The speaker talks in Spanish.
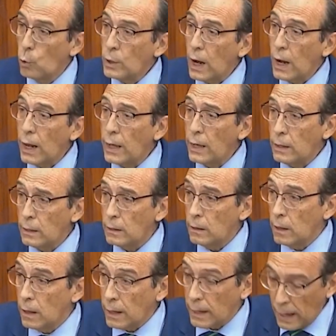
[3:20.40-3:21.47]
Una ley
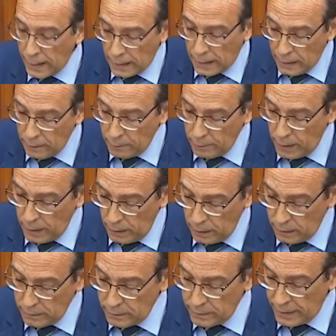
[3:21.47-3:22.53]
que
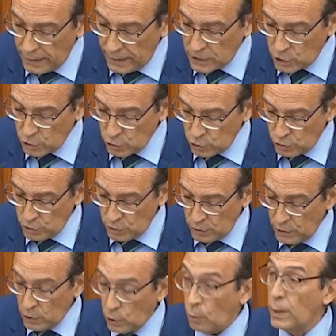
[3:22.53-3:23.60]
equilibre derechos
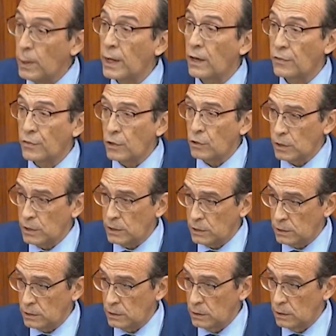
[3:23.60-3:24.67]
y
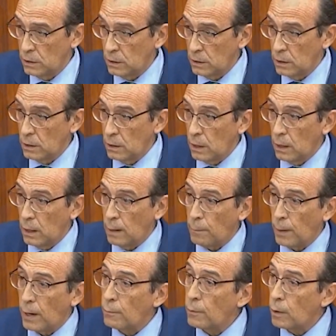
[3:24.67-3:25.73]
obligaciones. La
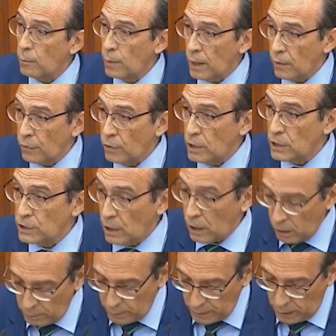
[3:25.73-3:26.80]
palabra obligaciones se
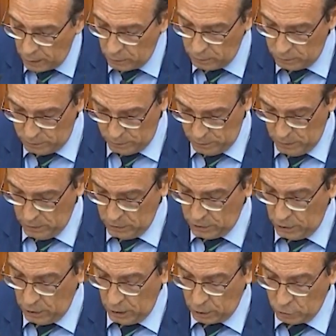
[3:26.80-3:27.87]
la ha olvidado,
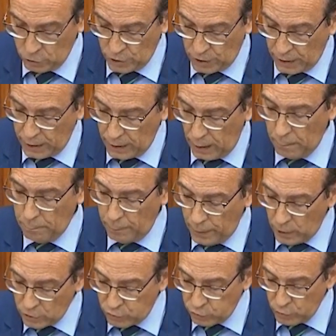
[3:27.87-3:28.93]
señora consejera,
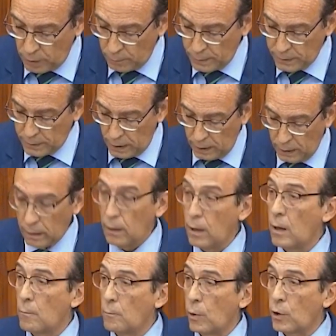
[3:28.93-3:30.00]
pero es fundamental.
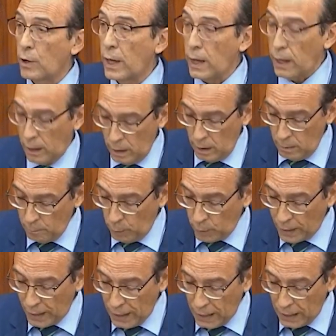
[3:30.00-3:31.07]
¿Por qué?
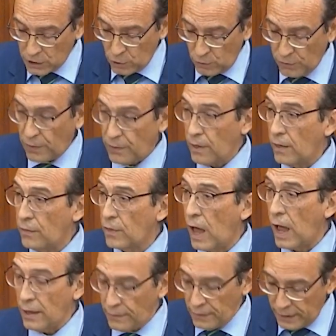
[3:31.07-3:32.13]
Porque en la sociedad
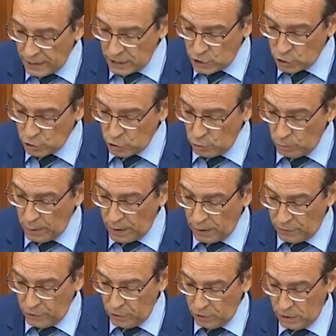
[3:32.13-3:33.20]
hay derechos y
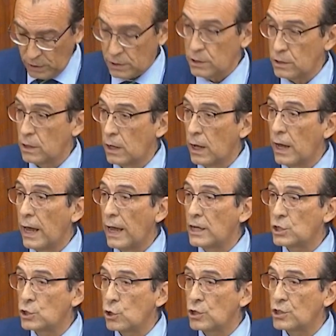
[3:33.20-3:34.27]
obligaciones.
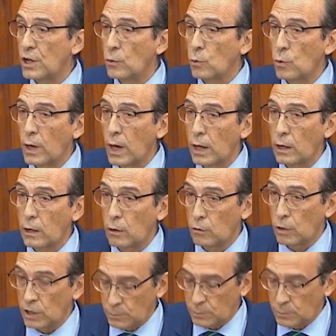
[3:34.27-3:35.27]
Eso es educar con